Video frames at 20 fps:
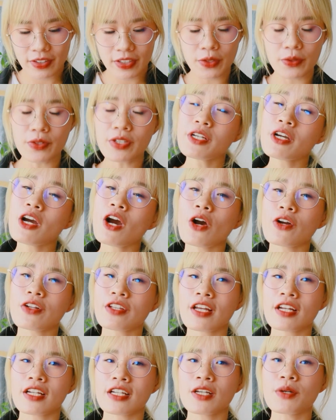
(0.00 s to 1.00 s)
và nếu như họ
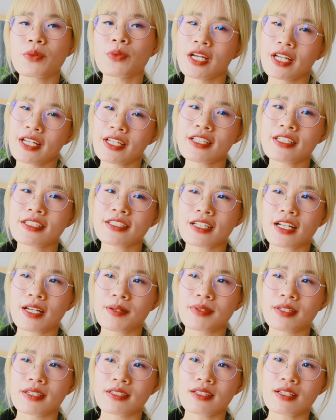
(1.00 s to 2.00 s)
nhận điều đấy thì Sơn
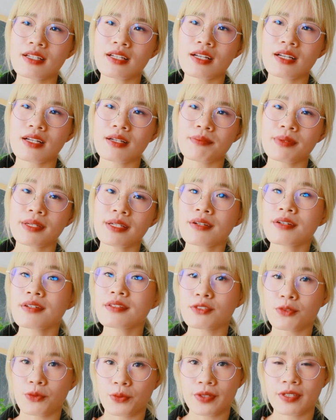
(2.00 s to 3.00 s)
cảm thấy rất là biết
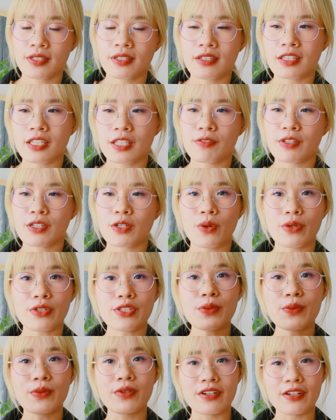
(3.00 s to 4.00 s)
ơn rồi tại vì có
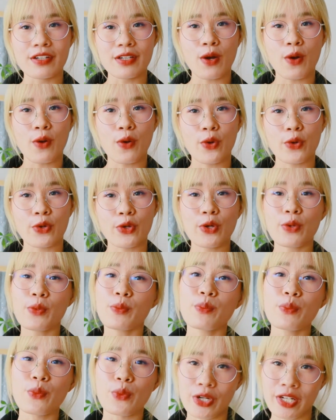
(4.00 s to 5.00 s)
nhiều người họ còn
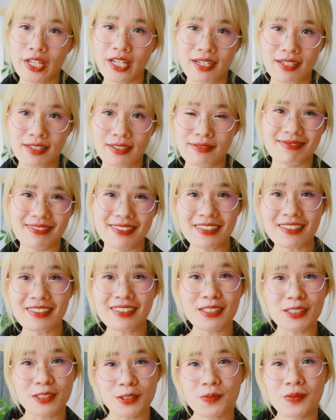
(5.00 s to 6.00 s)
không muốn nhận những
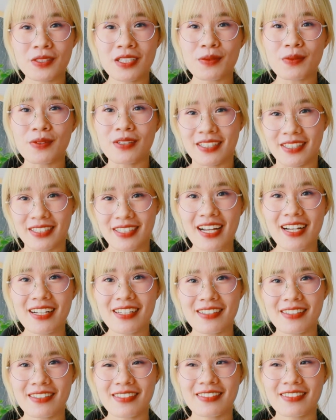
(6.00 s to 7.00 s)
sự giúp đỡ của người khác
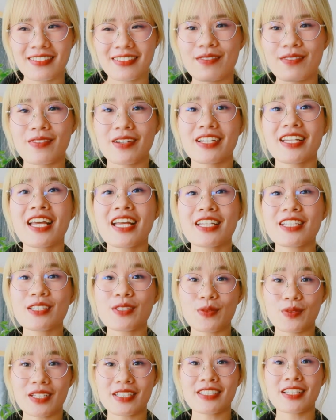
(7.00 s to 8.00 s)
cơ vậy nên
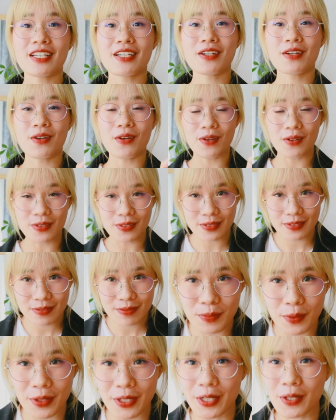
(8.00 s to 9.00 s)
chúng ta sẽ có
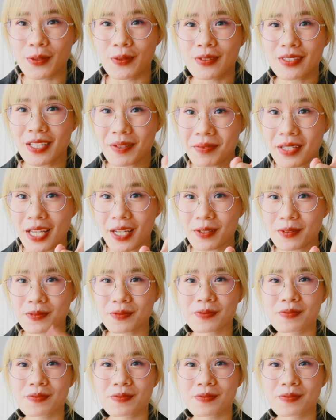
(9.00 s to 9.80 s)
một điều tiếp theo